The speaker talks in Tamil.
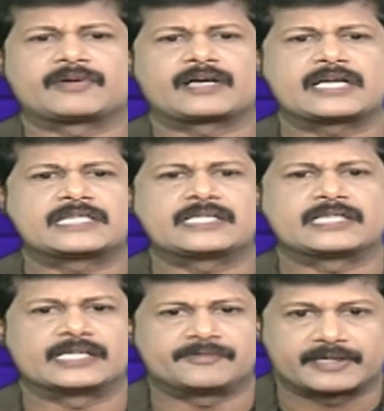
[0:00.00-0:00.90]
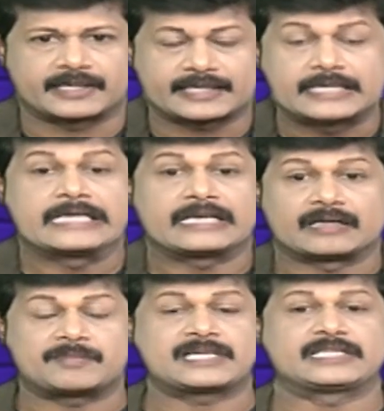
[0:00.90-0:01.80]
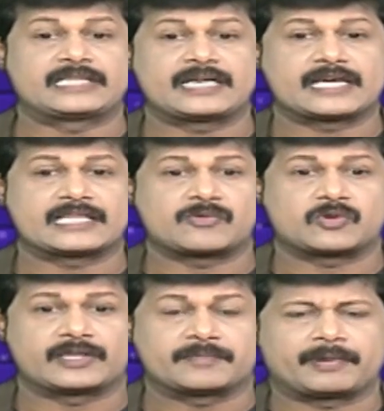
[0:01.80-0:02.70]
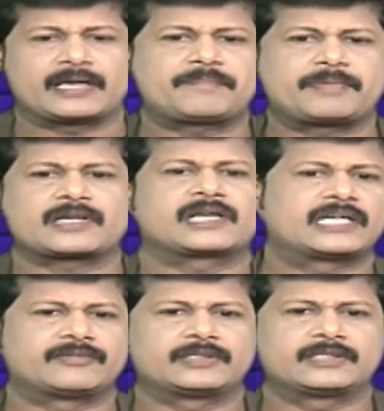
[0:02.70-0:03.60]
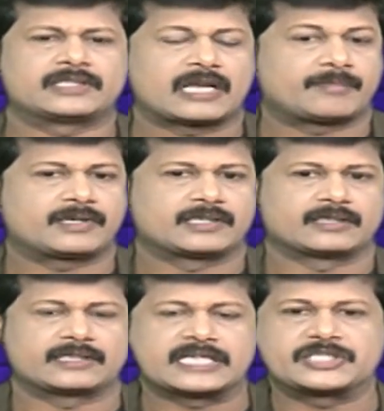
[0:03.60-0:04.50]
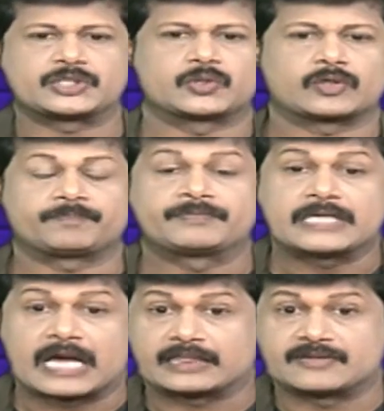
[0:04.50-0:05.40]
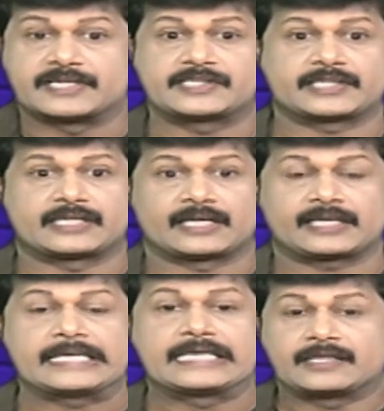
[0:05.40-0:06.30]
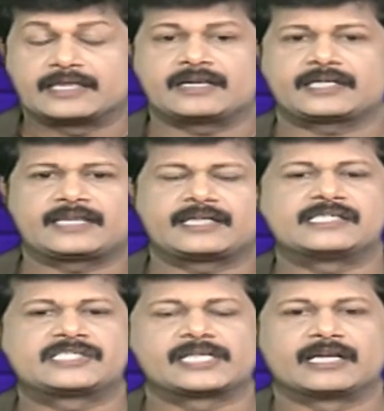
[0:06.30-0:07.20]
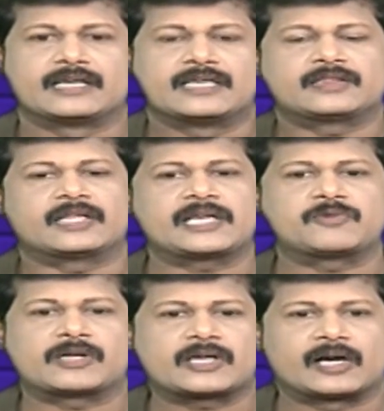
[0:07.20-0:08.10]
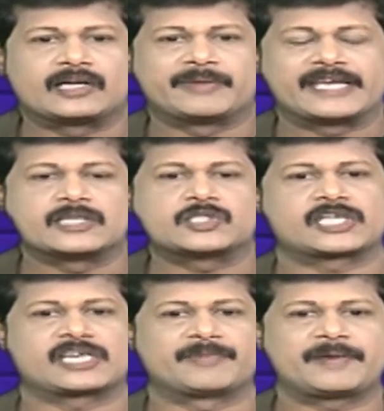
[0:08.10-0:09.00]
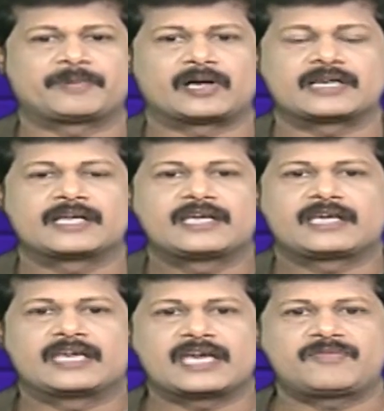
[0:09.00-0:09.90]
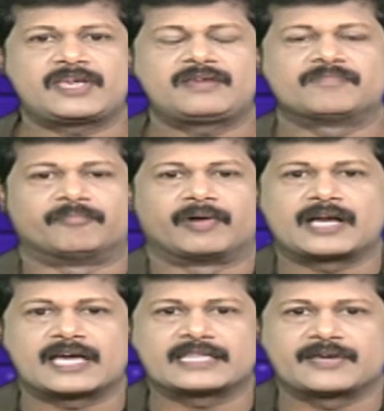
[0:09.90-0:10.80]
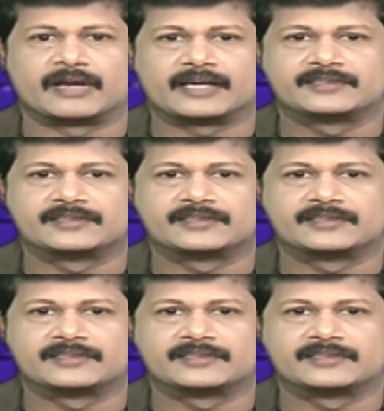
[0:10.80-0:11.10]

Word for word: வரலாற்று நிகழ்வுகளை நமக்கு தெரியாத அவங்களுடைய பல பக்கங்களை வந்து நாம் தெரிஞ்சுக்கிட்டு இருக்கிறோம் அந்த வரிசையில் இன்றைய நிகழ்ச்சியில் திரையுலக ஆளுமை இசையமைப்பாளர் கே வி மகாதேவன்